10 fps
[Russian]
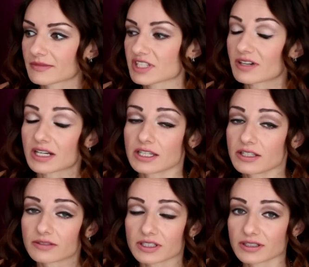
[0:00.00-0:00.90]

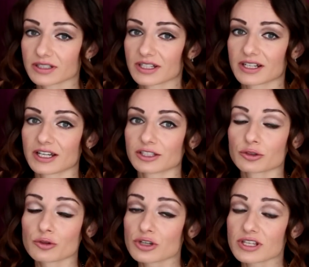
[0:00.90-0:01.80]
сварливой, это
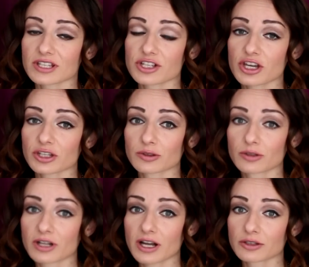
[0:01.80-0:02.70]
тоже означает
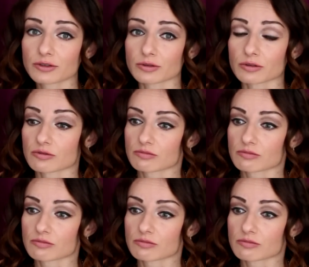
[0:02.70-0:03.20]
только одно.